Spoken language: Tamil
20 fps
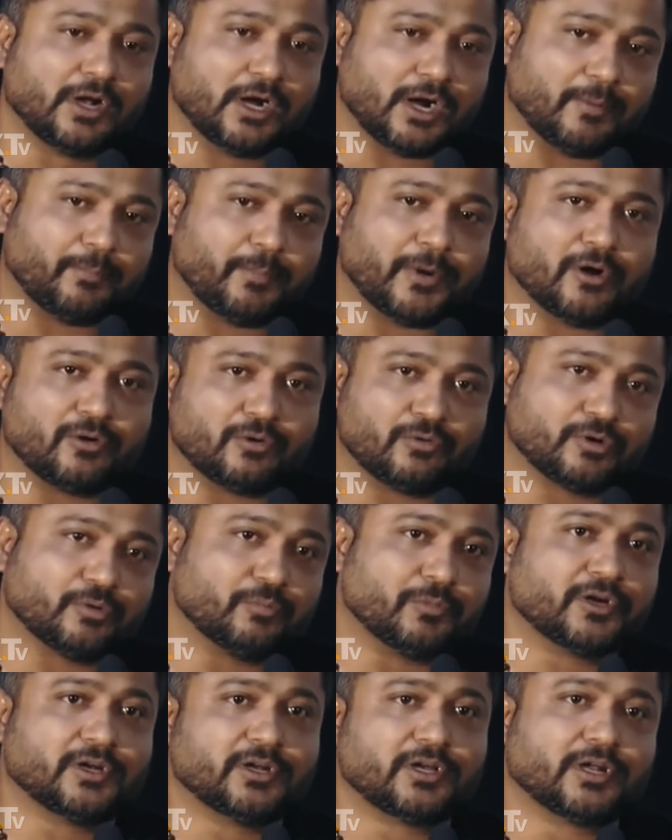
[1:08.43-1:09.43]
அப்பாவுக்கும் ஒரு
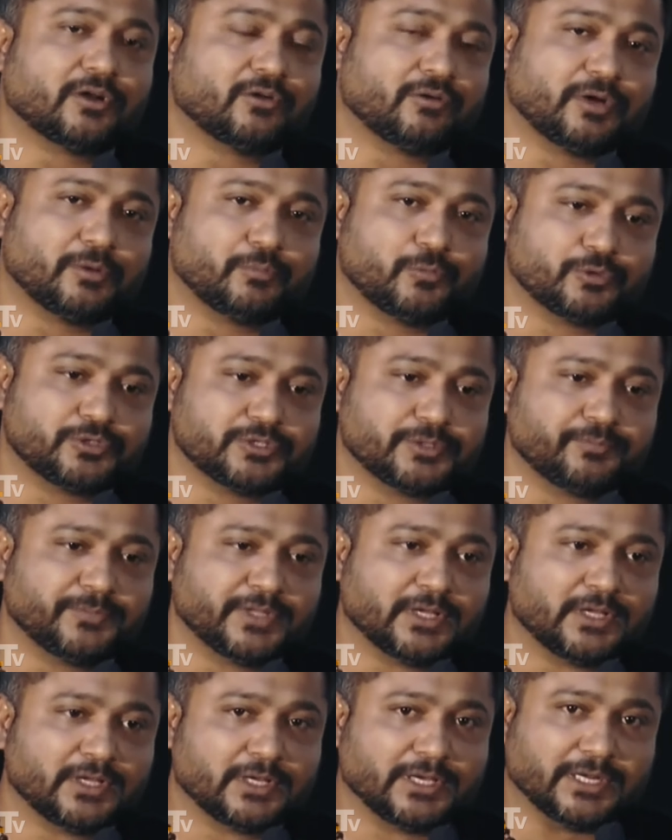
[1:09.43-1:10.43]
மகனுக்கான ஒரு எமோஷன்
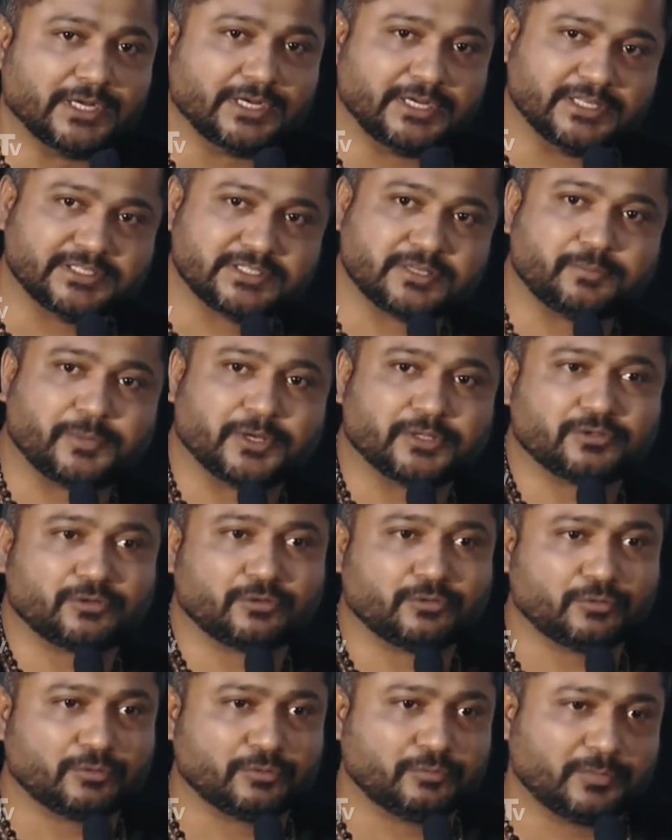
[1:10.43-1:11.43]
எனக்கு டீசர்
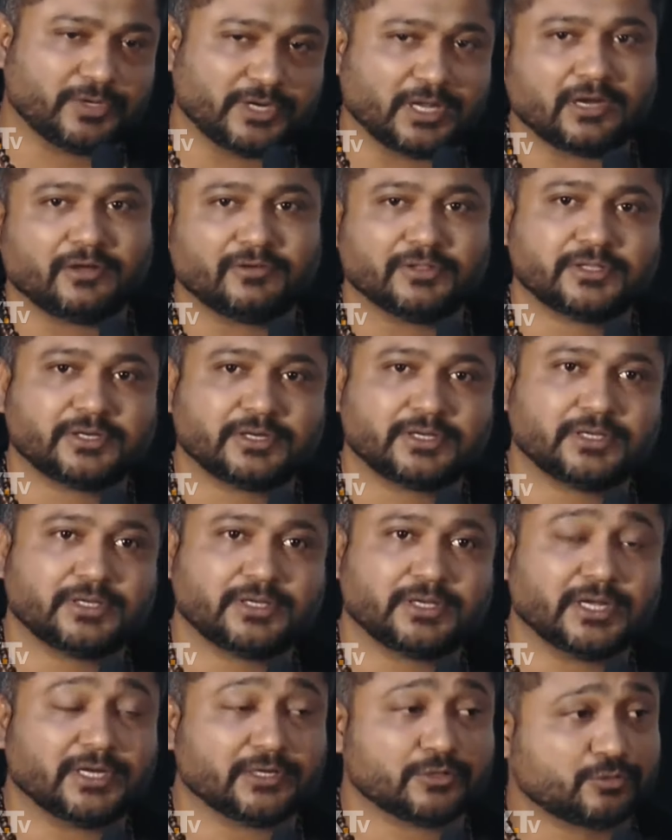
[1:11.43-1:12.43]
பார்த்துருக்கோம் ரொம்ப நல்லா வந்திருக்கு
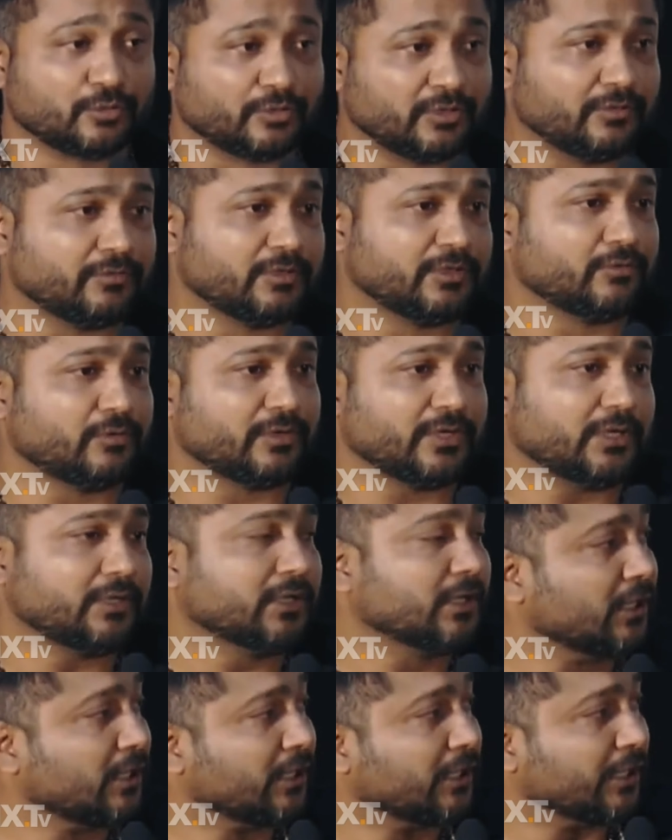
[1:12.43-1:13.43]
எனக்கு சொன்னதை விட
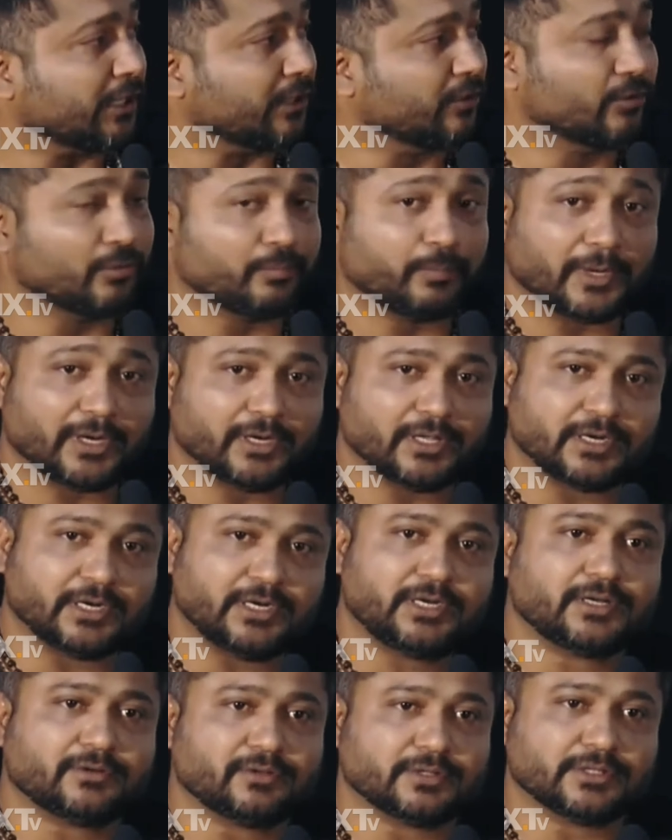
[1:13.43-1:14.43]
இன்னும் பல
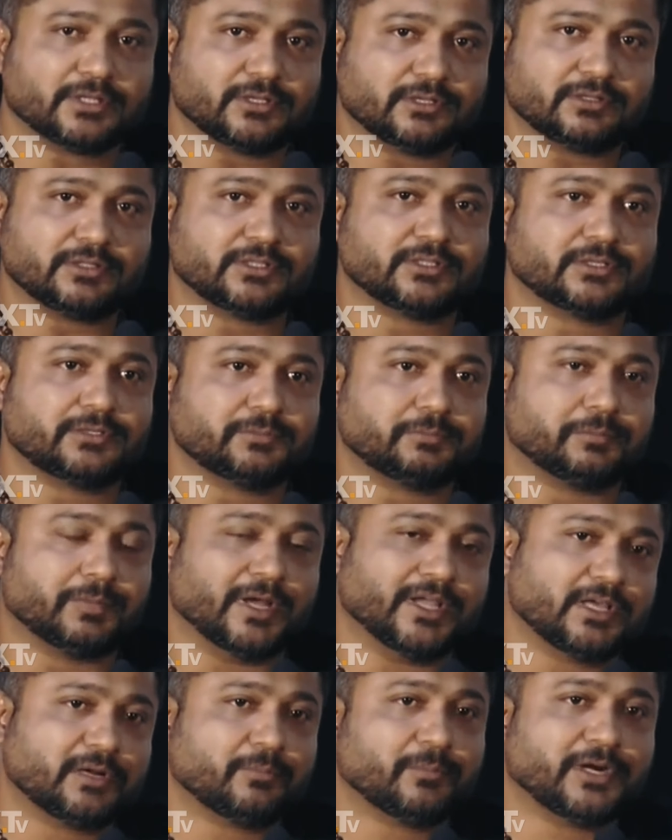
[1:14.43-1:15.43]
ரெட்டு வந்து வந்து
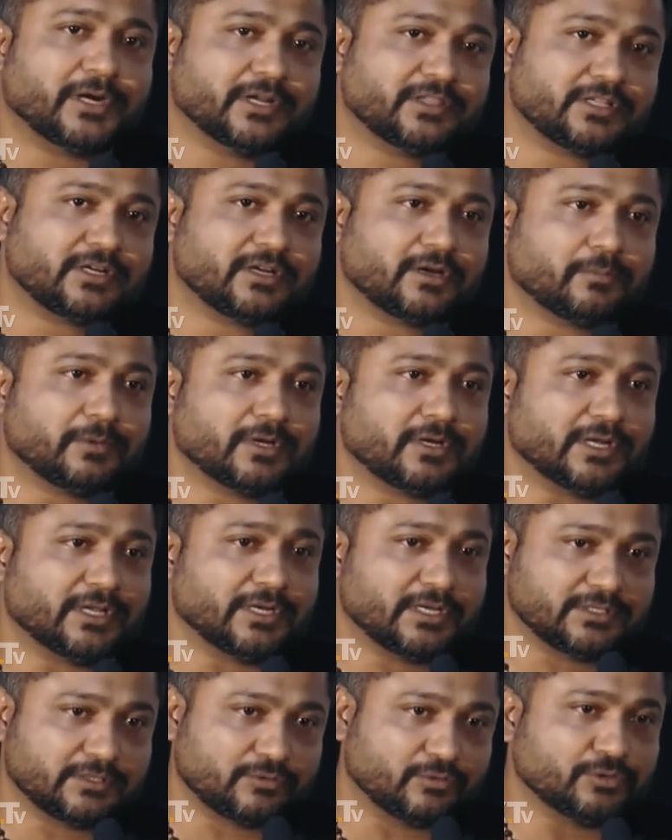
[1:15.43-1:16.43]
பயங்கரமாக எடுத்திருக்காப்புல
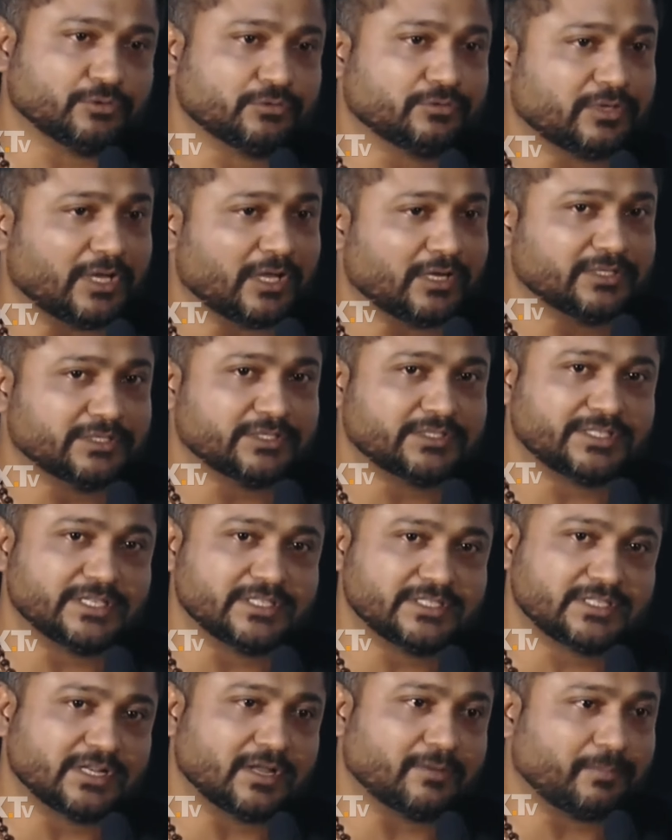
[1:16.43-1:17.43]
நிறைய கொஞ்சம் நாலஞ்சு
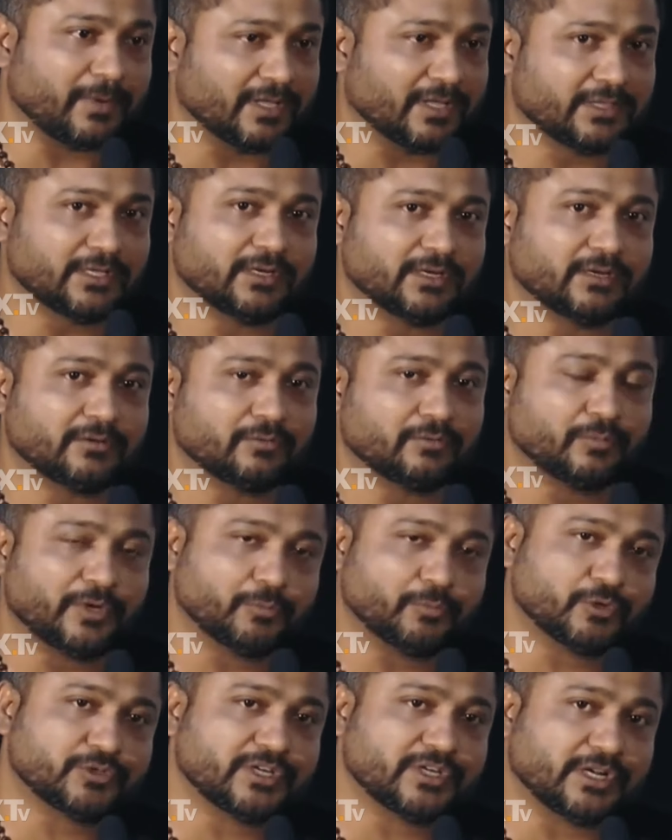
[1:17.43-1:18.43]
சீன்ஸ் நான் பார்த்தேன் நான் ரொம்ப
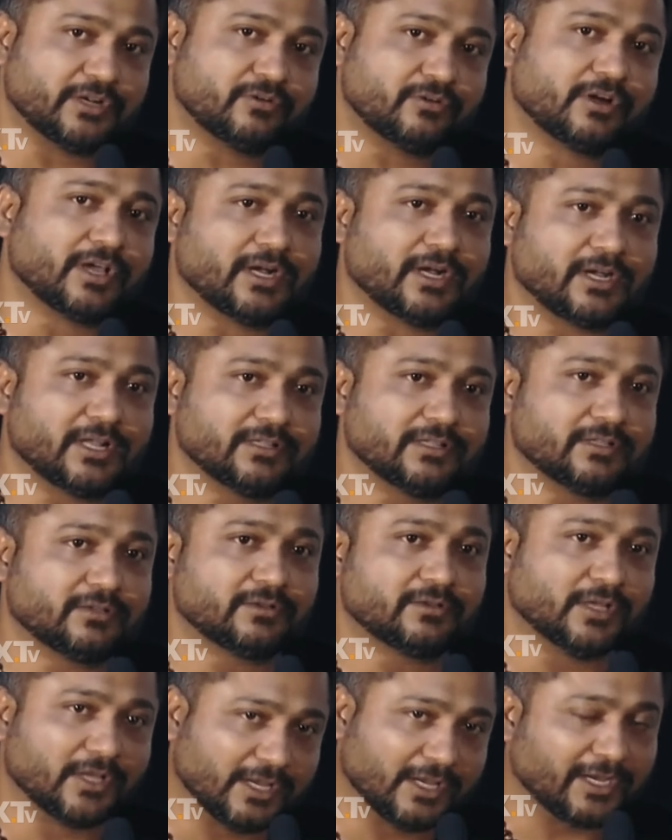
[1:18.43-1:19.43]
எமோஷனாக எனக்கு கனெக்ட் ஆயிருந்தது
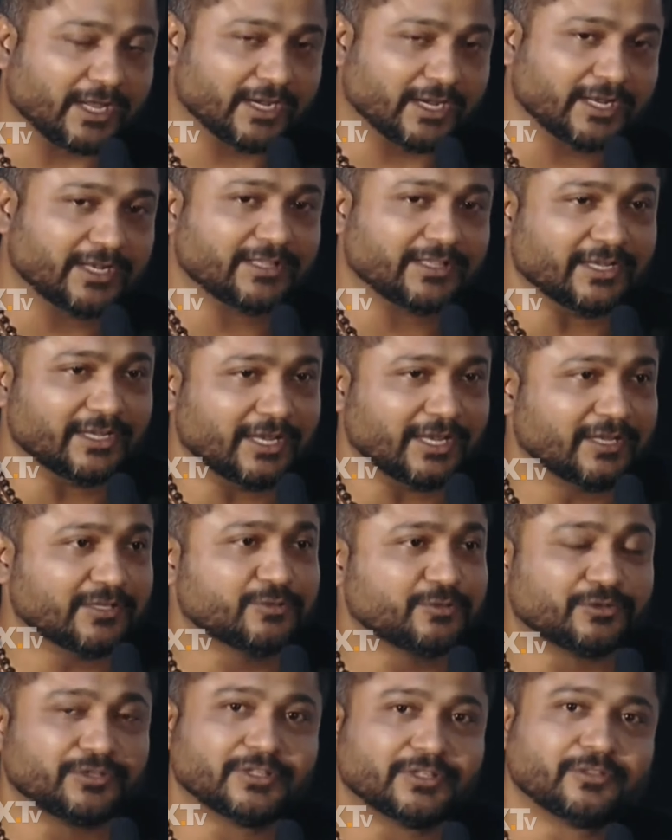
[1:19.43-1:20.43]
கல்ல எனக்கு தண்ணியெல்லாம்
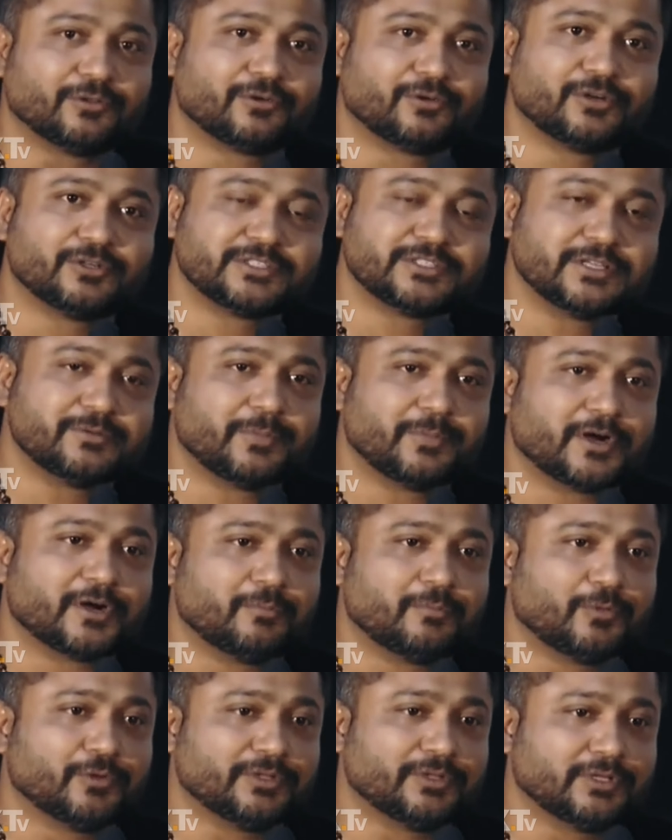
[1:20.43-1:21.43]
சுற்றி இருந்தது ஒரு ரெண்டு சீன்
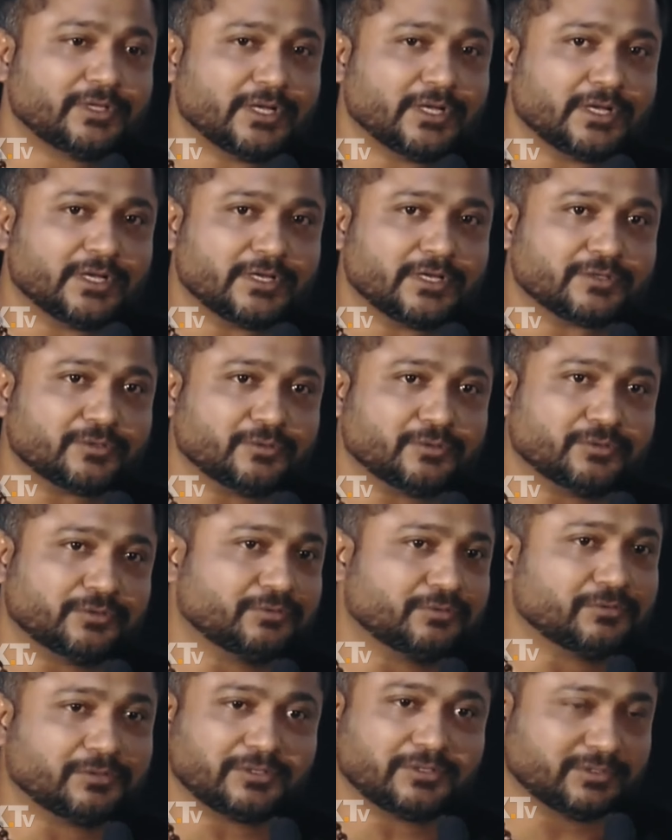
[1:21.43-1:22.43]
பார்க்கும்போது ஸோ
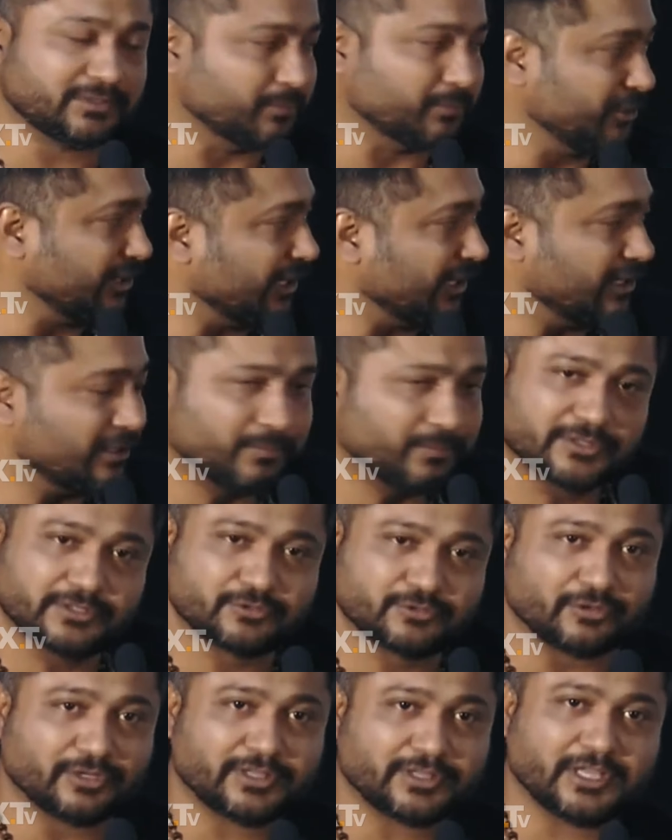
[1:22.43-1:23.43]
சந்திரகனை பற்றி
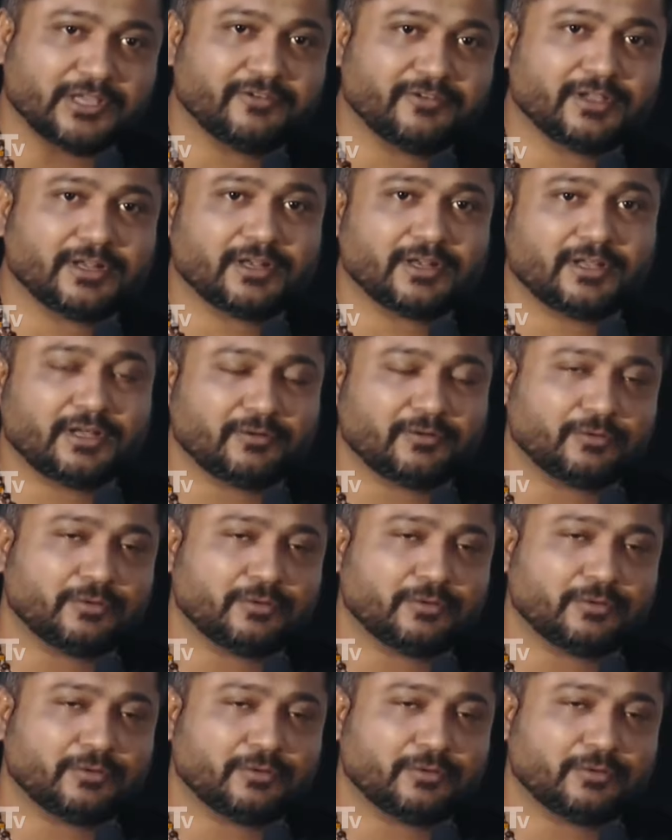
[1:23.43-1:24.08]
சொல்ல தேவையில்லை